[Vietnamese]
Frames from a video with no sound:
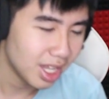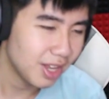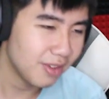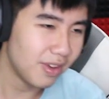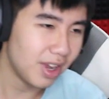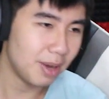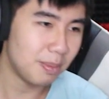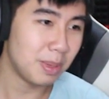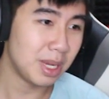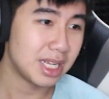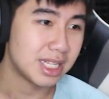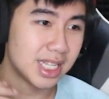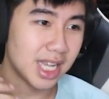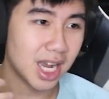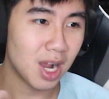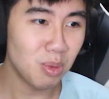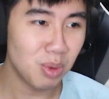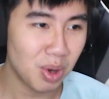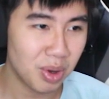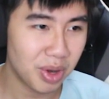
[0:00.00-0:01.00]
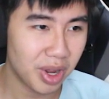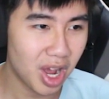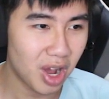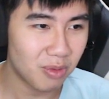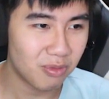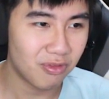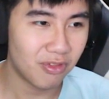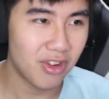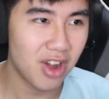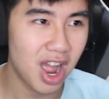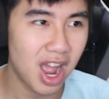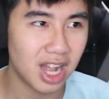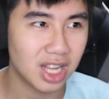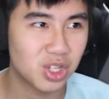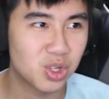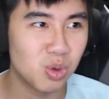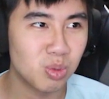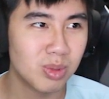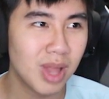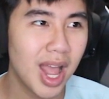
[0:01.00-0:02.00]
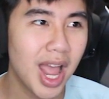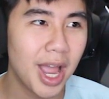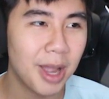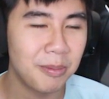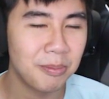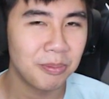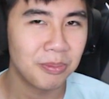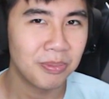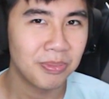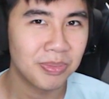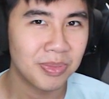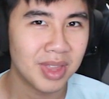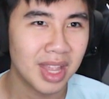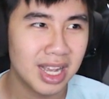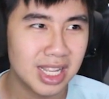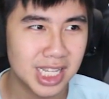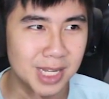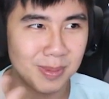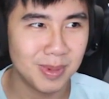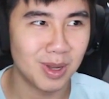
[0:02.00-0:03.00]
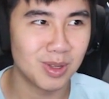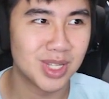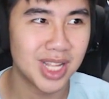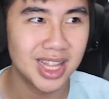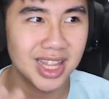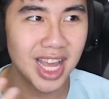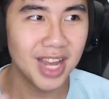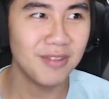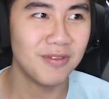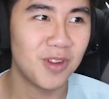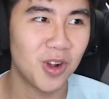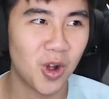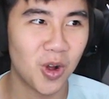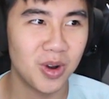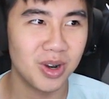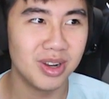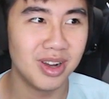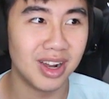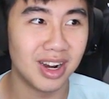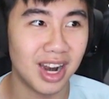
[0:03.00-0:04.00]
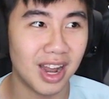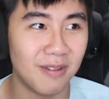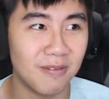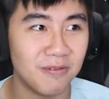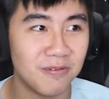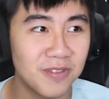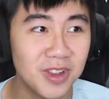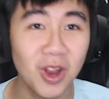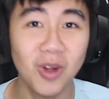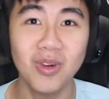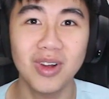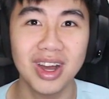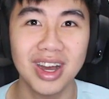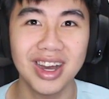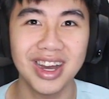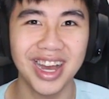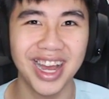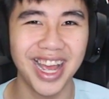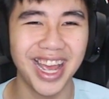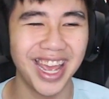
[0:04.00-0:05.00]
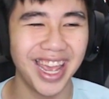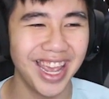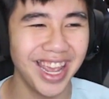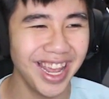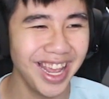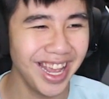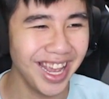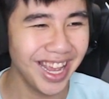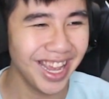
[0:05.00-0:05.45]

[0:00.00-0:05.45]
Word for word: như vậy là mình sẽ không được đại học Và chúng ta sẽ bắt đầu dấn thân vào con đường làm vlogger à.